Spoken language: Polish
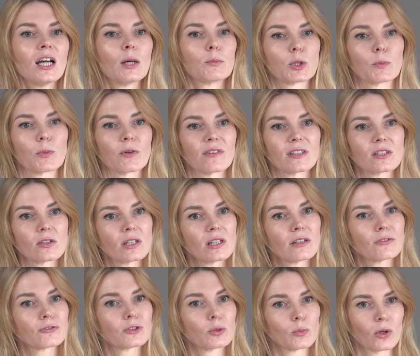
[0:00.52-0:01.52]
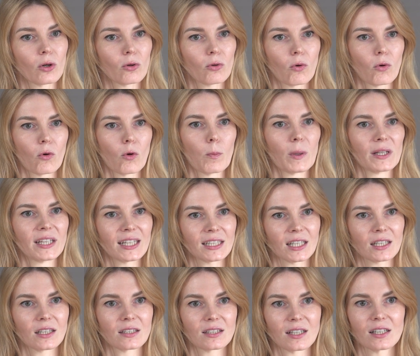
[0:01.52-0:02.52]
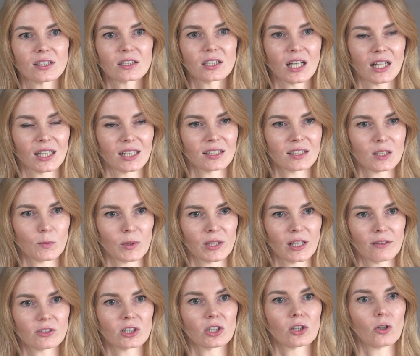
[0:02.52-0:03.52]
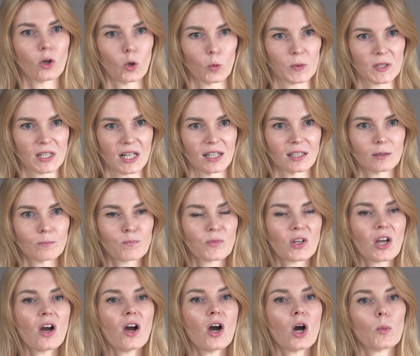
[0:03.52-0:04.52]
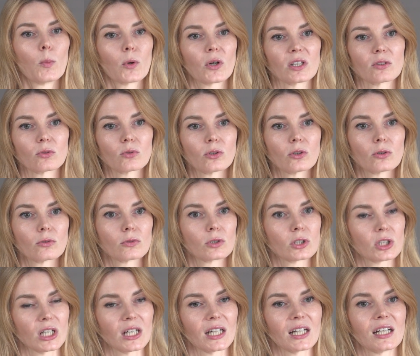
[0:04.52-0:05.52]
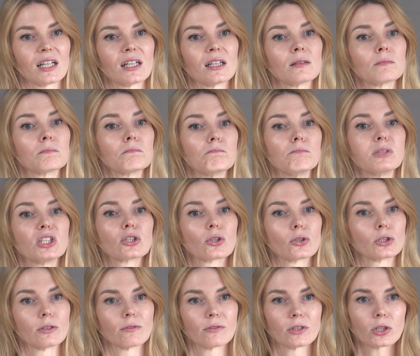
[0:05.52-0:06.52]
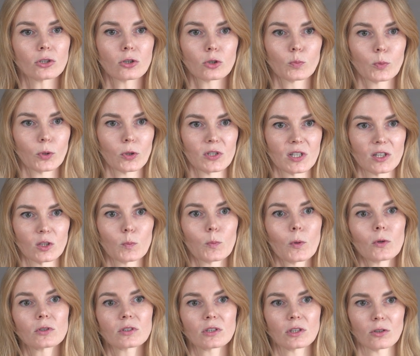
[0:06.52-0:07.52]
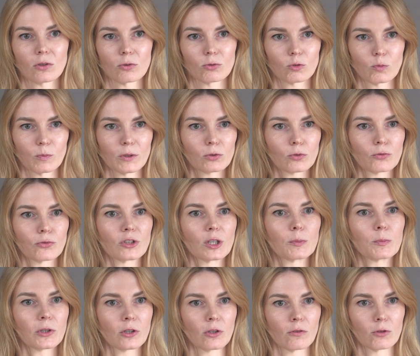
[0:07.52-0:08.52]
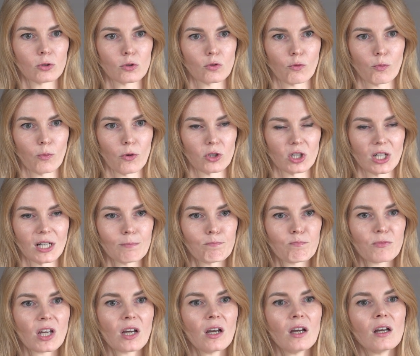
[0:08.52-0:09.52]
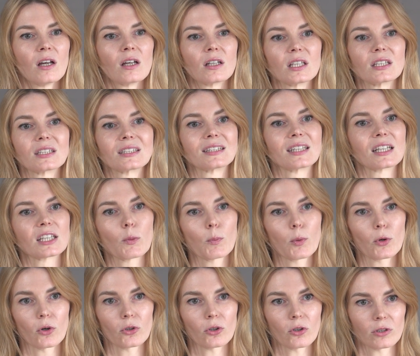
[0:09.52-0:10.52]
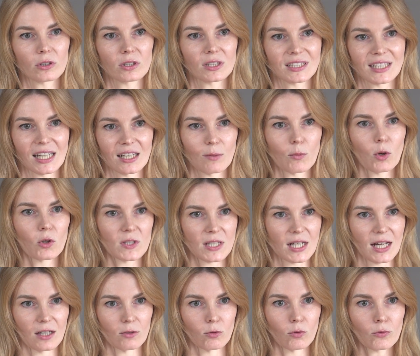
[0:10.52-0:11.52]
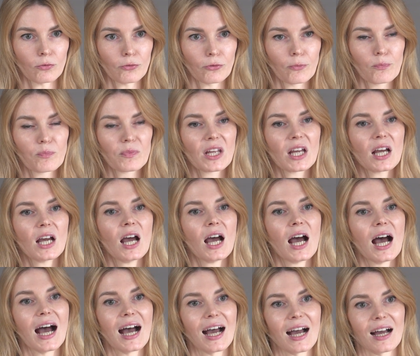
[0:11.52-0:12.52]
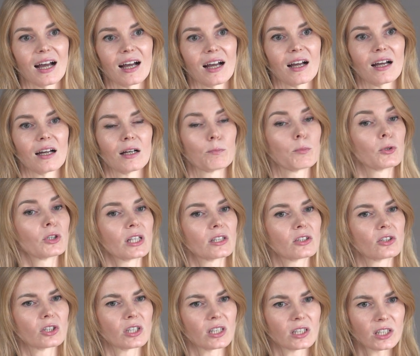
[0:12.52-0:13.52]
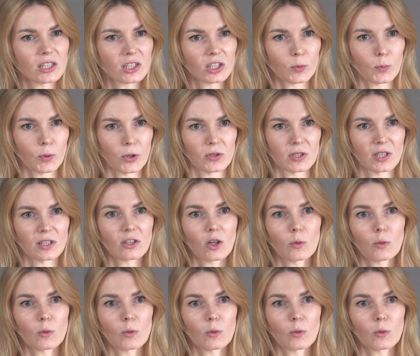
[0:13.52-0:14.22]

Przeprowadzone w tym roku badania niezależnej agencji badawczej Globescan pokazują, że blisko 90% polskich konsumentów ryb i owoców morza jest zaniepokojonych stanem oceanów, a ponad 40%